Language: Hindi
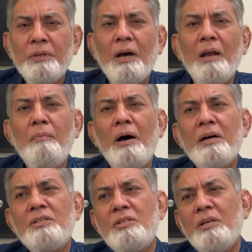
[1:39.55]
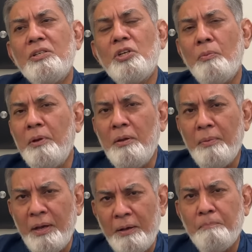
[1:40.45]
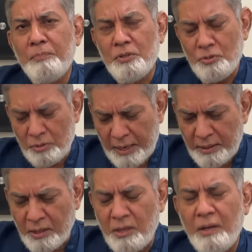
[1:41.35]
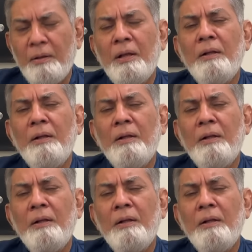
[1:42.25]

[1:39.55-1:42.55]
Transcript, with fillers: कार्ल मार्क्स जर्मनी में रहते थे